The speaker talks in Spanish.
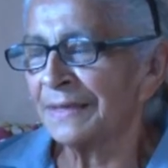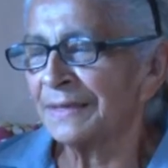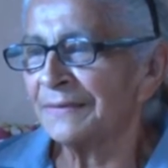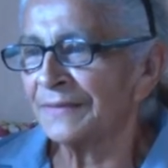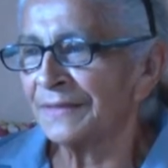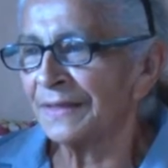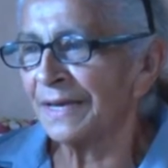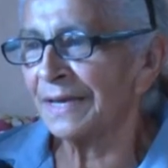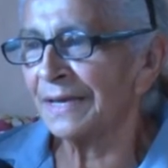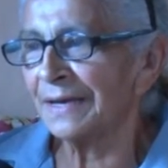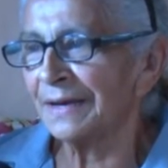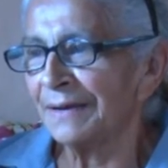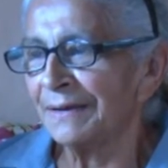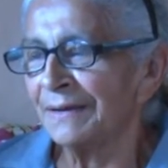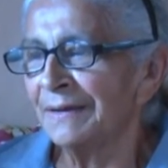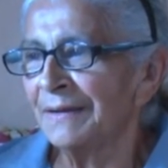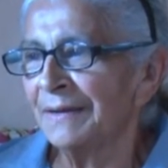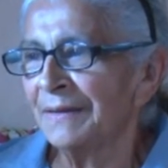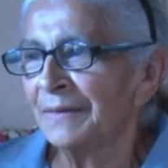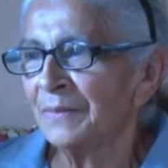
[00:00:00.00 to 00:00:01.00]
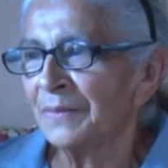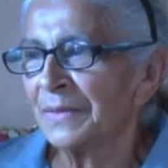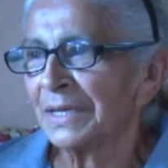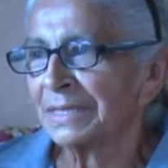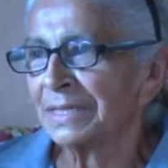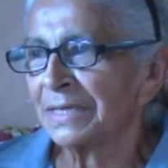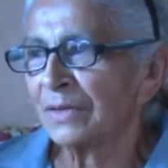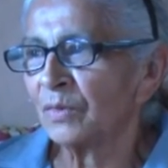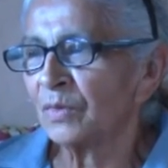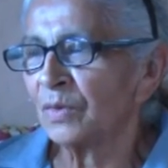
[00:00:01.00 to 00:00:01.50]
idea,
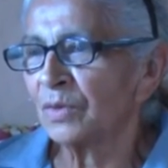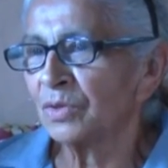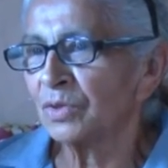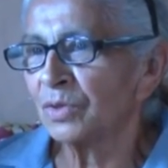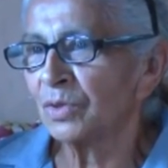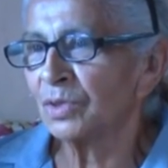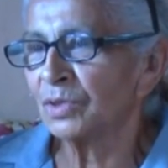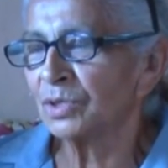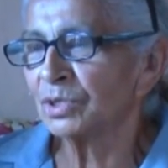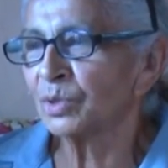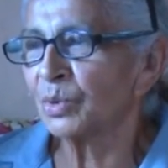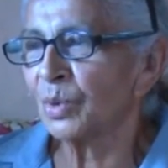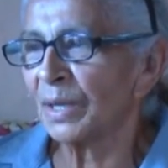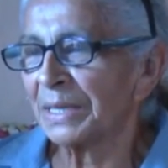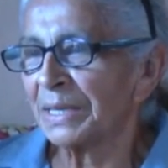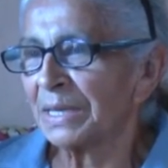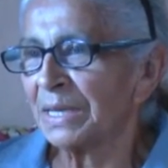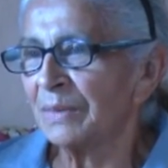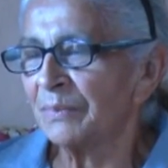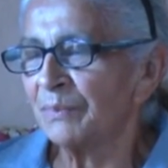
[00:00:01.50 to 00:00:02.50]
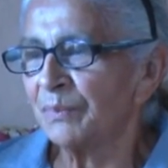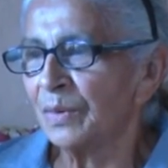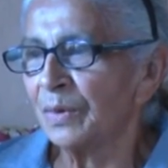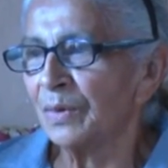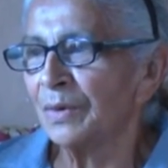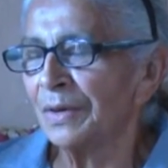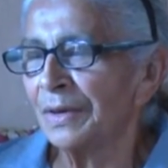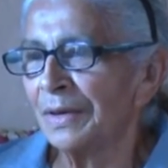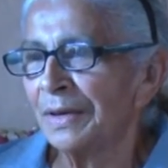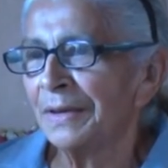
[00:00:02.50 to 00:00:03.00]
¿verdad?, con todo su equipo.